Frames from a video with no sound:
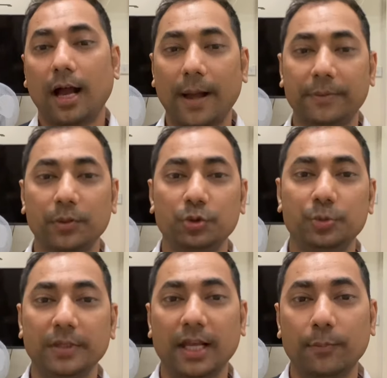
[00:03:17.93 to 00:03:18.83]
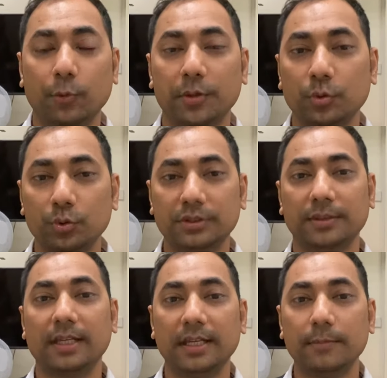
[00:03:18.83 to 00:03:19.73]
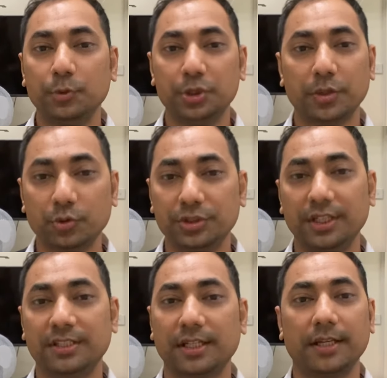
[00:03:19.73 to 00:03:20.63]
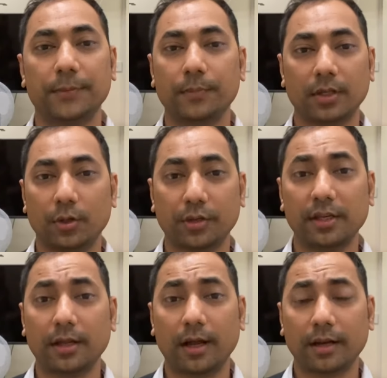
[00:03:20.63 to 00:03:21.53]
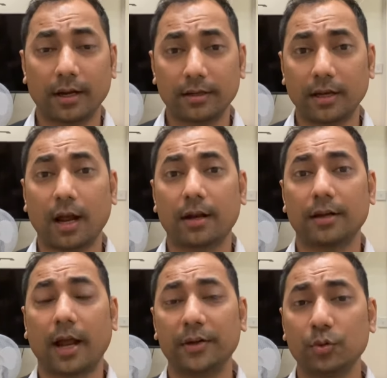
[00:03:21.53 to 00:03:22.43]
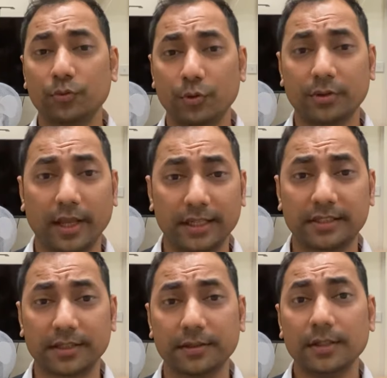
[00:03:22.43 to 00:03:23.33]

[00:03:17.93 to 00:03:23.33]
आपकी कुछ भी हेल्प हो रही है तो उसके लिए मुझे कुछ नहीं चाहिए ओके आई डोंट वॉन्ट एनी थिंग